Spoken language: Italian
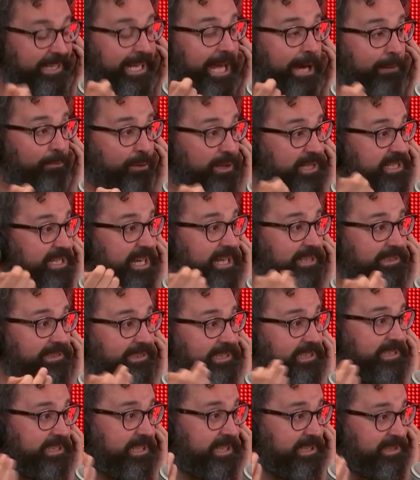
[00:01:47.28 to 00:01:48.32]
Li chiamo i
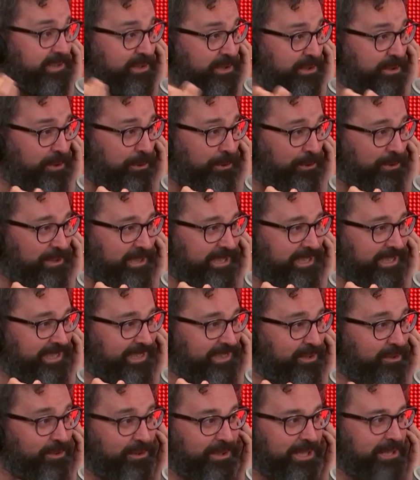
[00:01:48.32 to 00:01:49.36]
santi silenziosi,
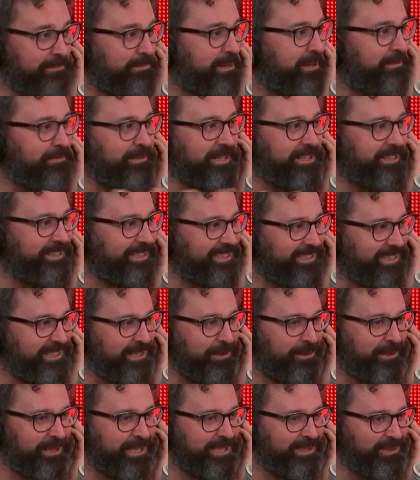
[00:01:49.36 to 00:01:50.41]
sono dei perfetti
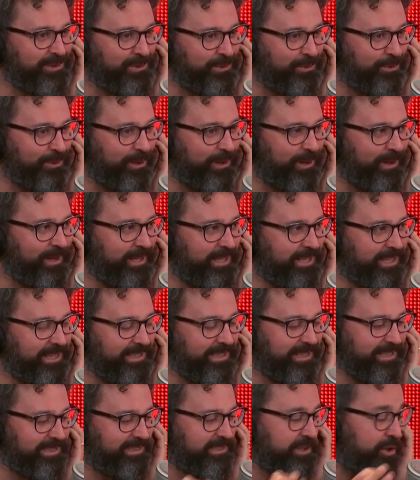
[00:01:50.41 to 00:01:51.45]
signor nessuno,
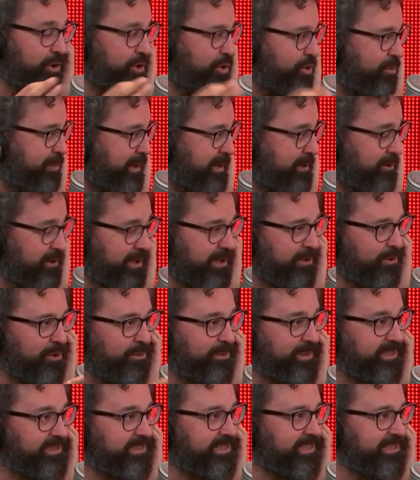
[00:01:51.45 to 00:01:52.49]
che si occupano del
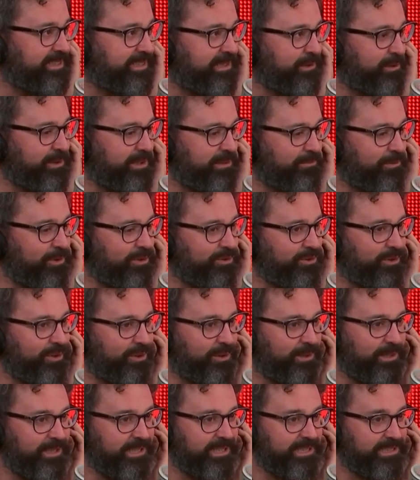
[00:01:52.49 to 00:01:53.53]
loro pezzettino di
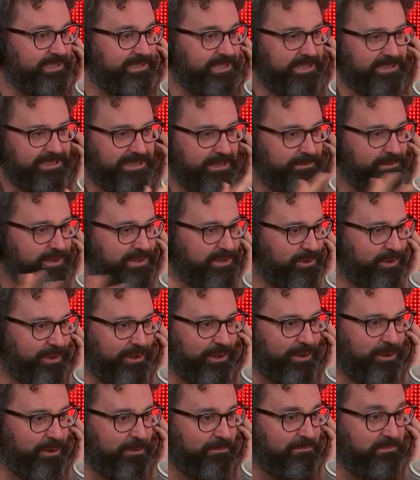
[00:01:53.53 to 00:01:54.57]
mondo senza
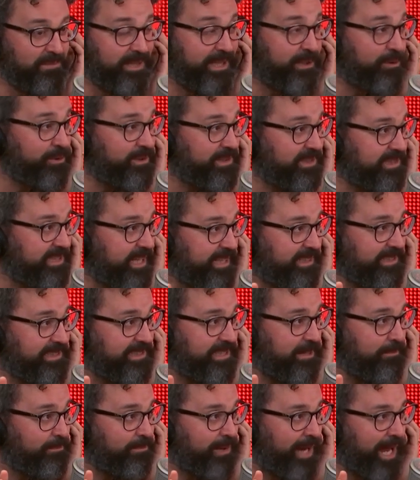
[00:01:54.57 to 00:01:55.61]
bisogno di
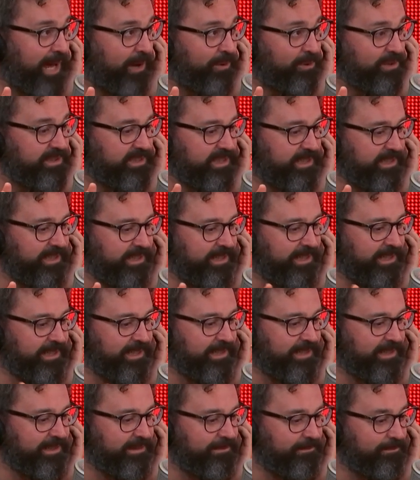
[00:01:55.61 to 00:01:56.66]
consensi, applausi.
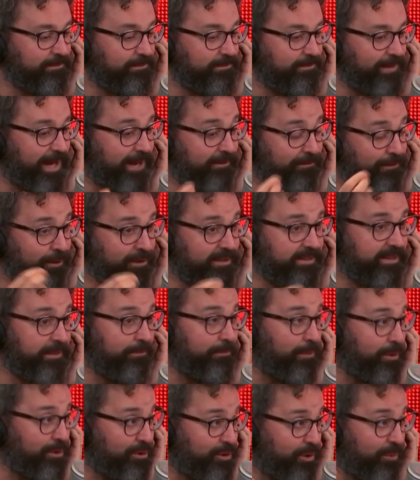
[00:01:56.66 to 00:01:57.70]
A volte
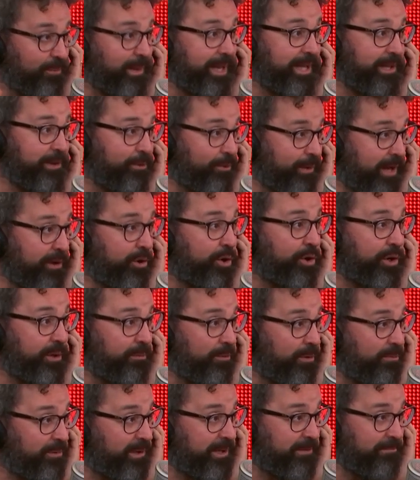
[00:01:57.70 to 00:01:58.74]
è molto meglio un
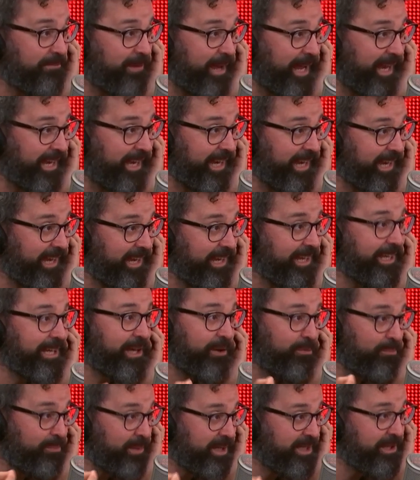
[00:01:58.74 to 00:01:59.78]
anonimo per bene
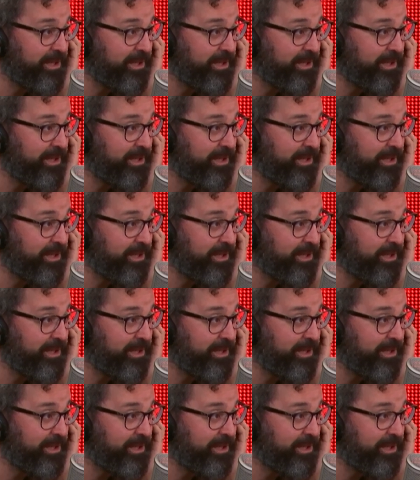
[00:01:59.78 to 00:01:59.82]
che un